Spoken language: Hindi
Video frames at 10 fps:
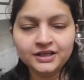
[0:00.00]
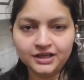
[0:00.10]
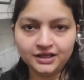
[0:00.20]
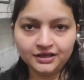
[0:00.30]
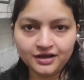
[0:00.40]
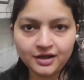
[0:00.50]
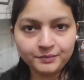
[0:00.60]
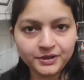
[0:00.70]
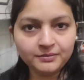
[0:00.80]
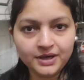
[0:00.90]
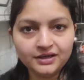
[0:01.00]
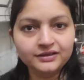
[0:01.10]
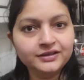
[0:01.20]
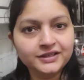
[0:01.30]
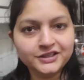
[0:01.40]
कि अब की
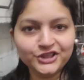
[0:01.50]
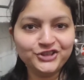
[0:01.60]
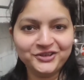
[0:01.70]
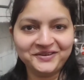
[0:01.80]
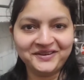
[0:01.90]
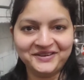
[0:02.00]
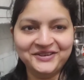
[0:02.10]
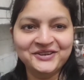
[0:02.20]
बार किसकी सरकार